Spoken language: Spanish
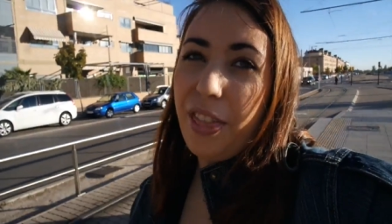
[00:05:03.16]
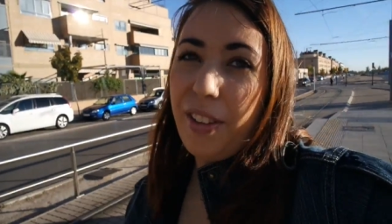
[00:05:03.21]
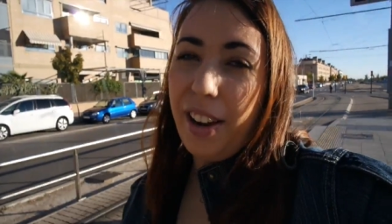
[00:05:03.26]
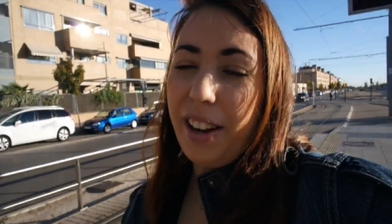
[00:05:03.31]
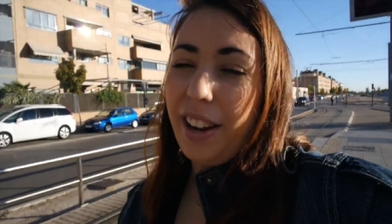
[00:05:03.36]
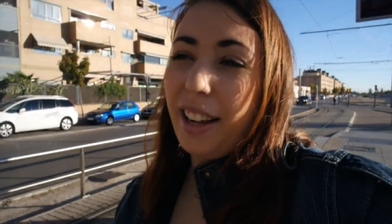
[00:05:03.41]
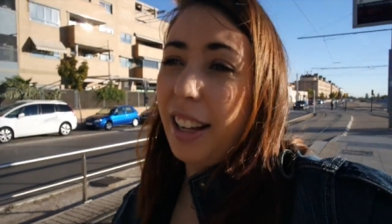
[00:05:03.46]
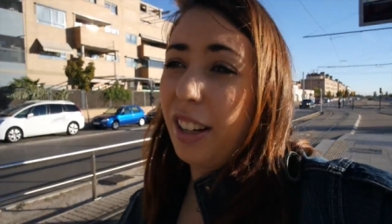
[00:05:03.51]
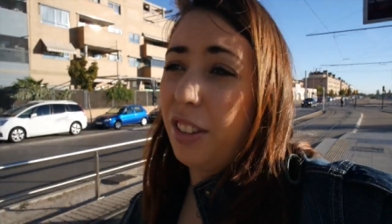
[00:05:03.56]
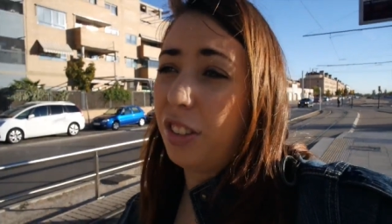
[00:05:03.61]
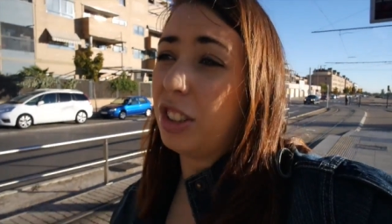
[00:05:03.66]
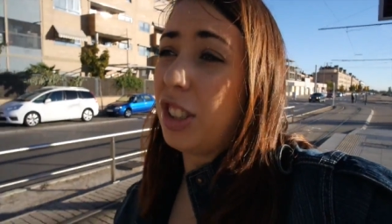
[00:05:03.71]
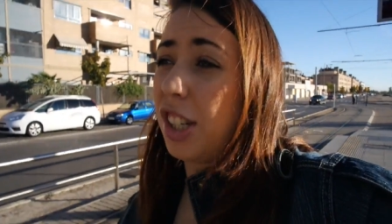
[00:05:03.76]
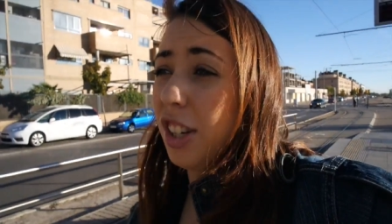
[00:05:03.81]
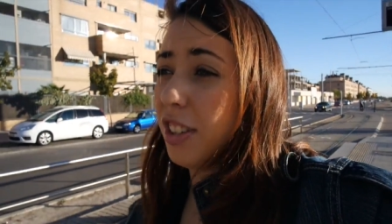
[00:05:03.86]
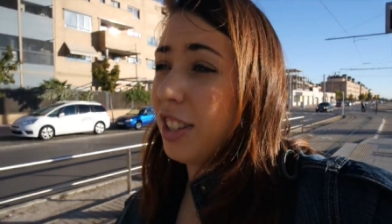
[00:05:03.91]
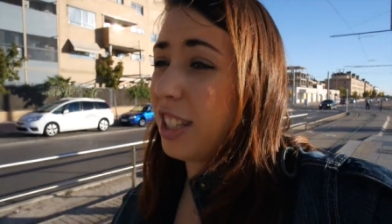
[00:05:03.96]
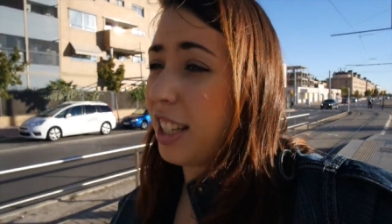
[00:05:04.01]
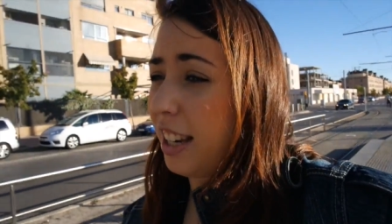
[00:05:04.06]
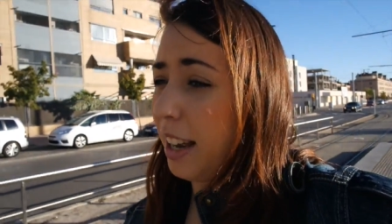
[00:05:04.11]
Zara, que no os
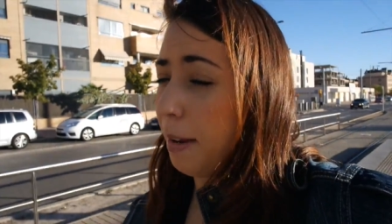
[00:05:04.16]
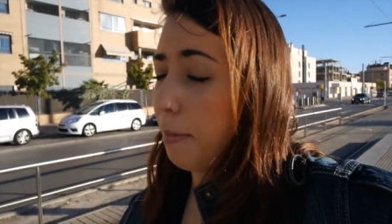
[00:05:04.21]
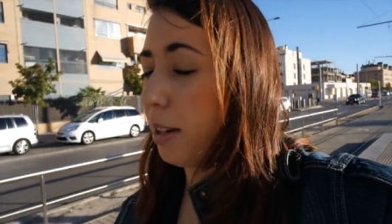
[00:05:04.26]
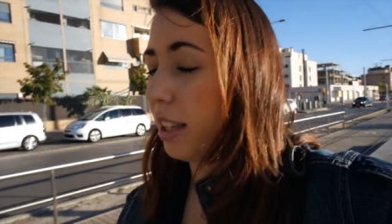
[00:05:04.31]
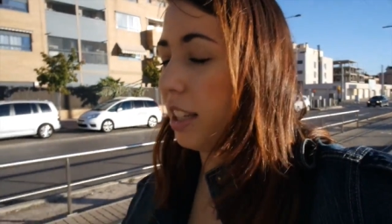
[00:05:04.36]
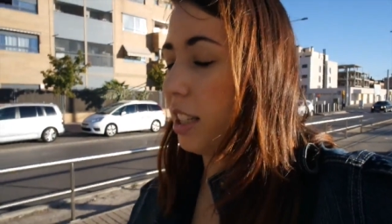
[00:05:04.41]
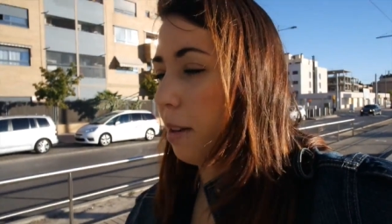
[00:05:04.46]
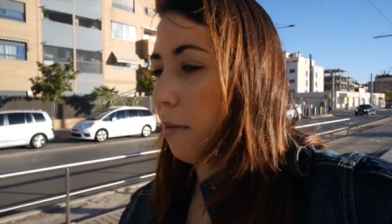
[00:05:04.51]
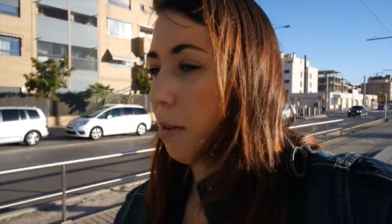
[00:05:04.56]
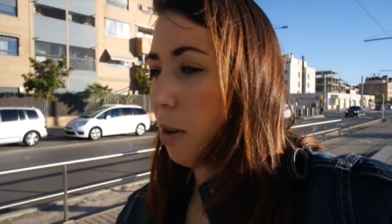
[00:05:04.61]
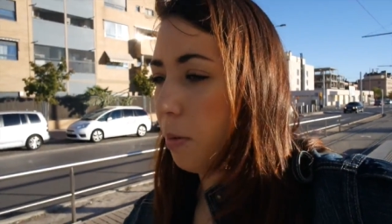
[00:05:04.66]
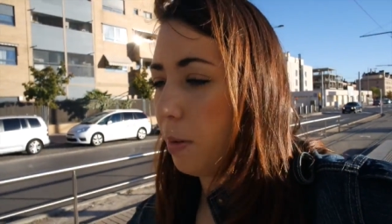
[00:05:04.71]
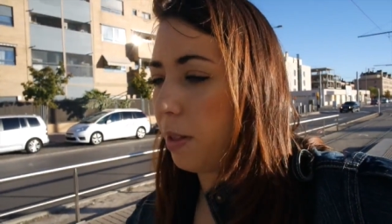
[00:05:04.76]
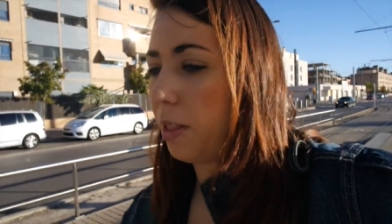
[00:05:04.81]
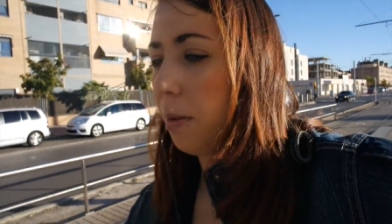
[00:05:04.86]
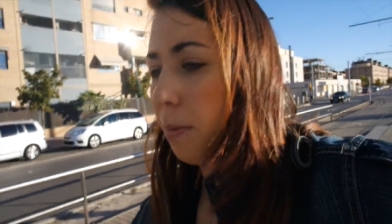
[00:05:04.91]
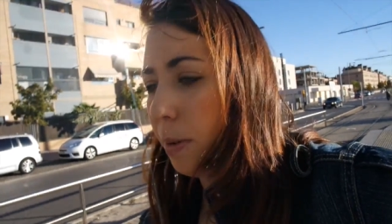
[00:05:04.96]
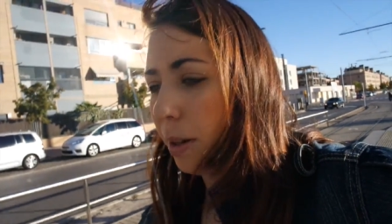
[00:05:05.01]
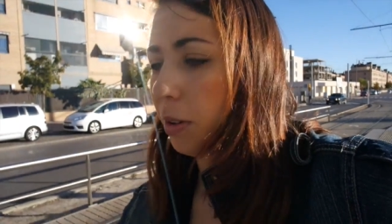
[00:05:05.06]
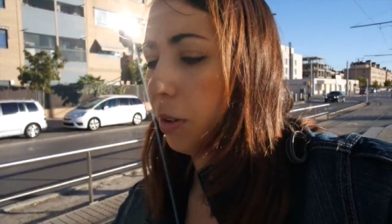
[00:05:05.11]
lo enseñé porque se me
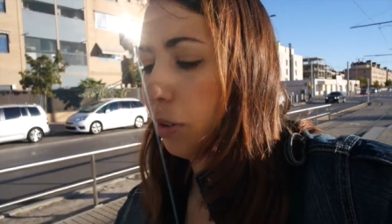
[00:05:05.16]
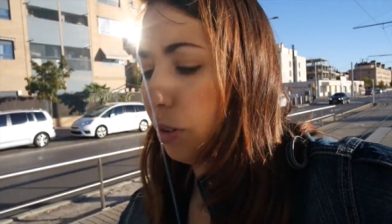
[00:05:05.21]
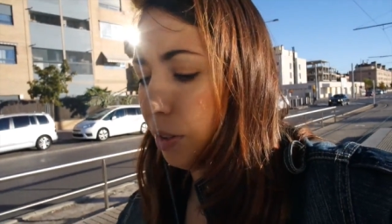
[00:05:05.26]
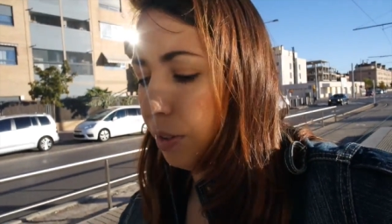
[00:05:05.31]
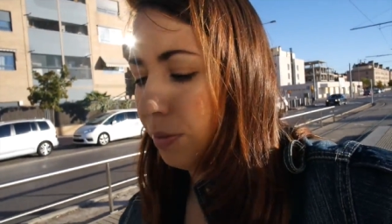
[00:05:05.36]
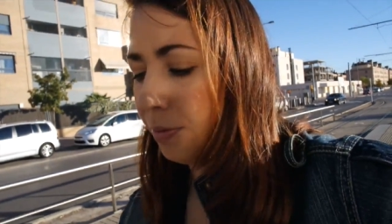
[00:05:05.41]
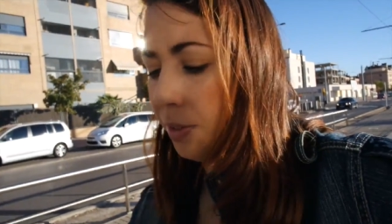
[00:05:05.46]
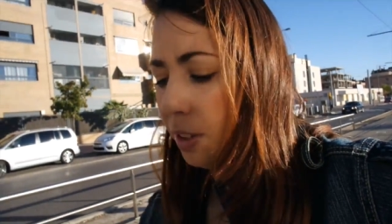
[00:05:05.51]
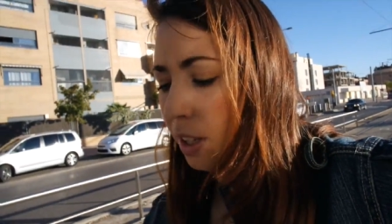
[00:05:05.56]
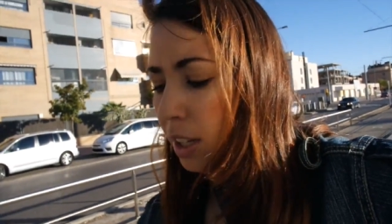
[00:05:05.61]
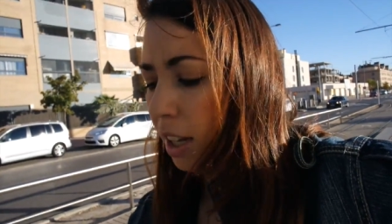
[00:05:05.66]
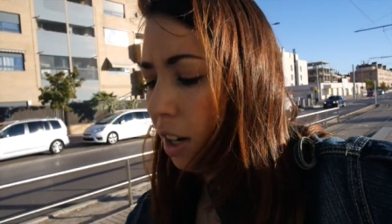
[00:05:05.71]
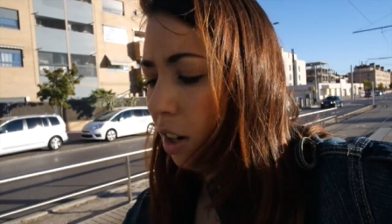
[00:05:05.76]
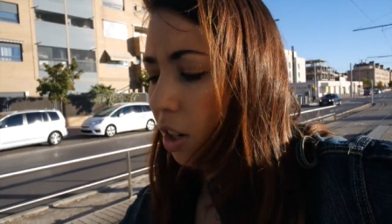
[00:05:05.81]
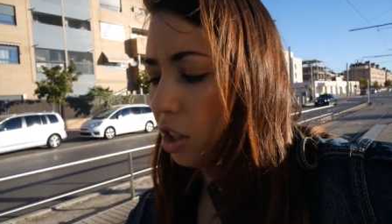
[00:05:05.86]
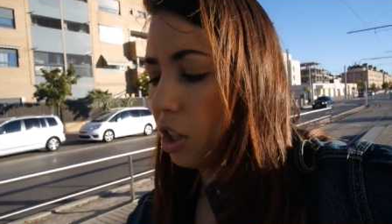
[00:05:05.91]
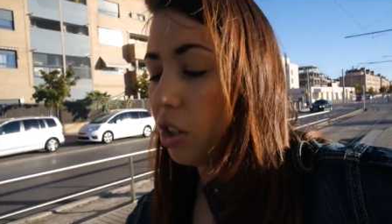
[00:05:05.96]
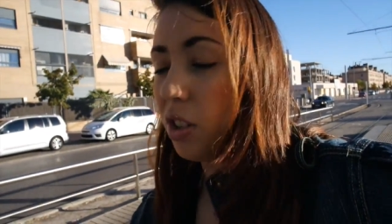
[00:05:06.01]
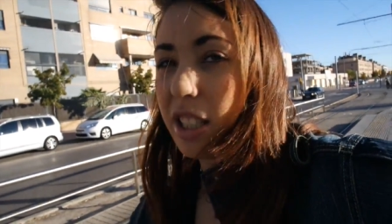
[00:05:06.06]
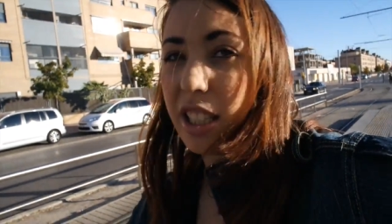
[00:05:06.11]
olvidó, pero
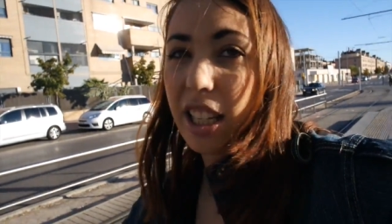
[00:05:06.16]
os lo